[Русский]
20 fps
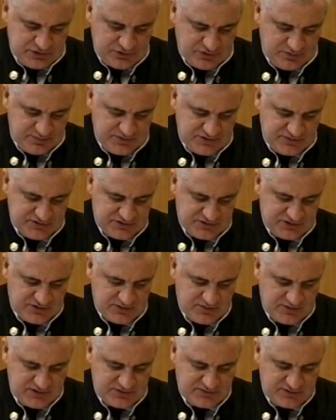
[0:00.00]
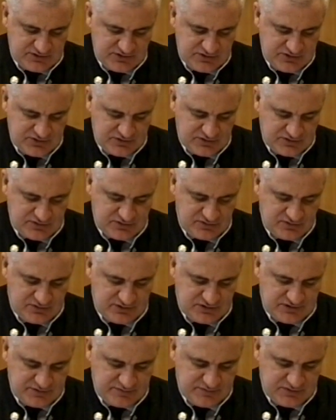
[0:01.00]
что 1 сентября 2004
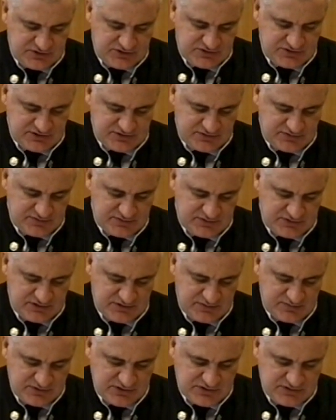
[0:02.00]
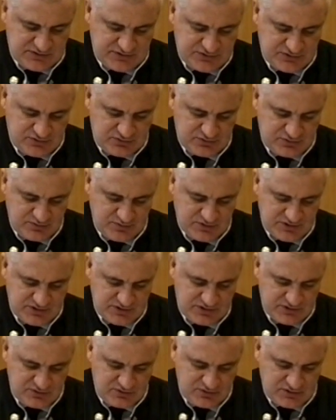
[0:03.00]
года она вместе со своим сыном пошла в школу номер
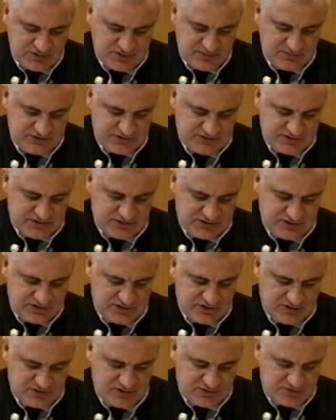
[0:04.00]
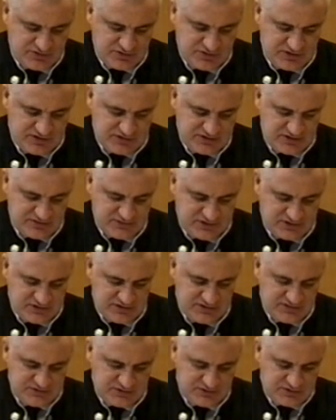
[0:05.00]
один города Беслана, где их окружили и
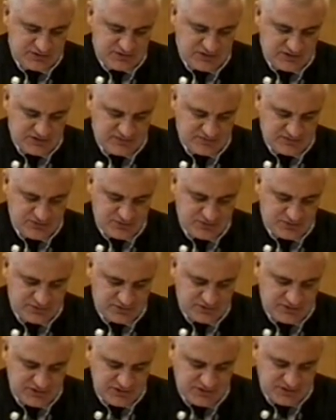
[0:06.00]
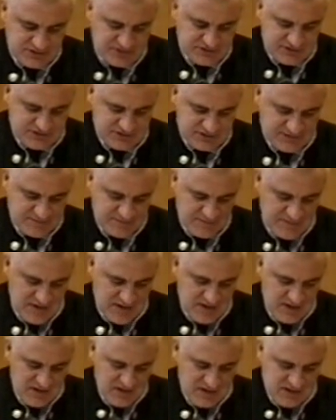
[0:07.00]
захватили в заложники вооруженные террористы.
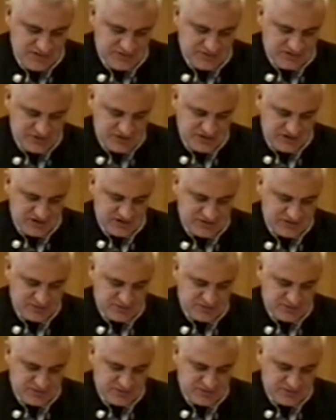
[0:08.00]
Держали их в